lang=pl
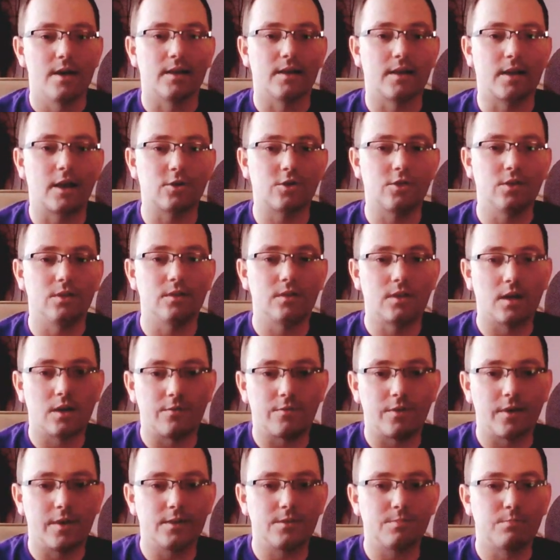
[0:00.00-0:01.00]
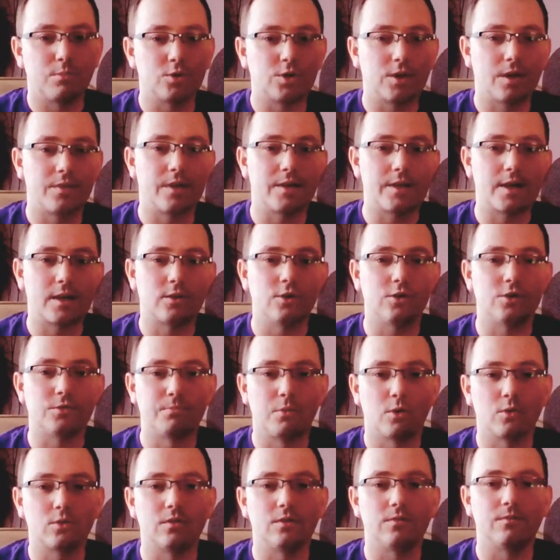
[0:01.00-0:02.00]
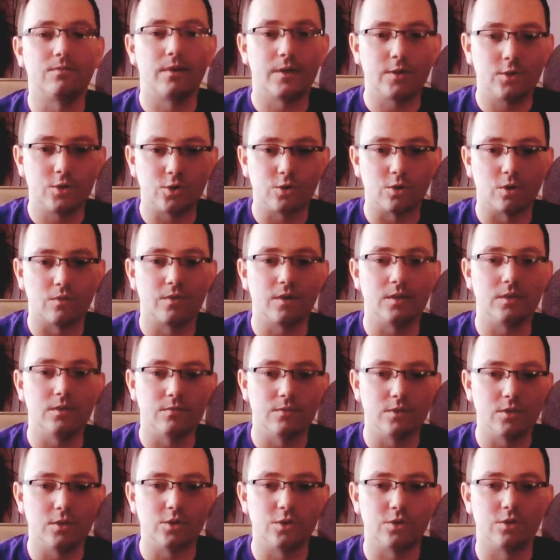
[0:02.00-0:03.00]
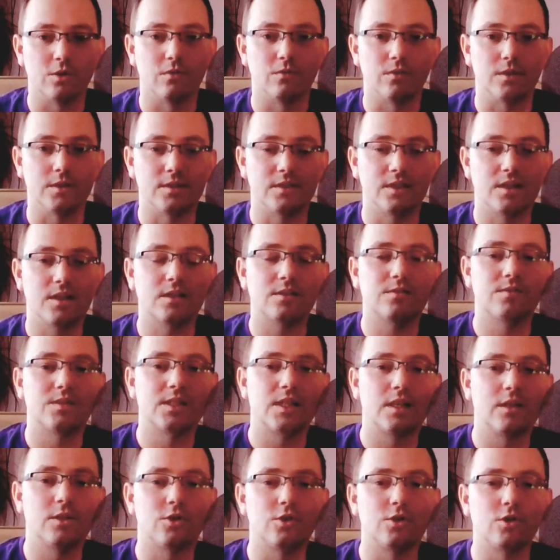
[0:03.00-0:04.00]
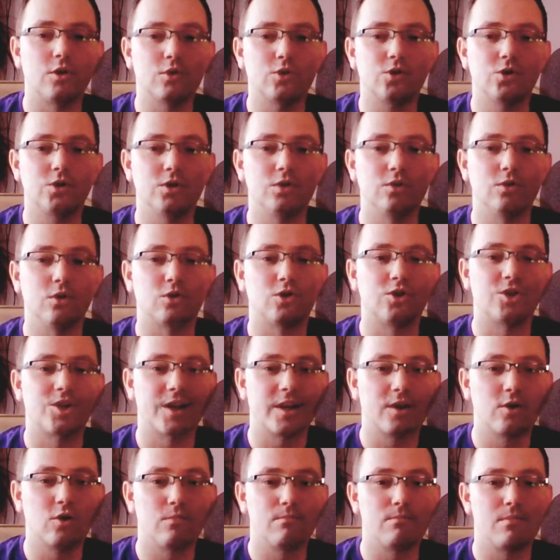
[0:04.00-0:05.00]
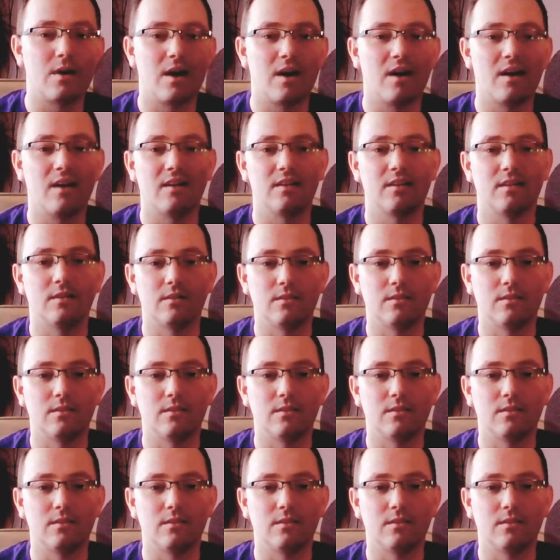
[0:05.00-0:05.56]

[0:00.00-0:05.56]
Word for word: Każdy interfejs posiada jakieś porty wejściowe i wyjściowe. I teraz w zależności do czego ma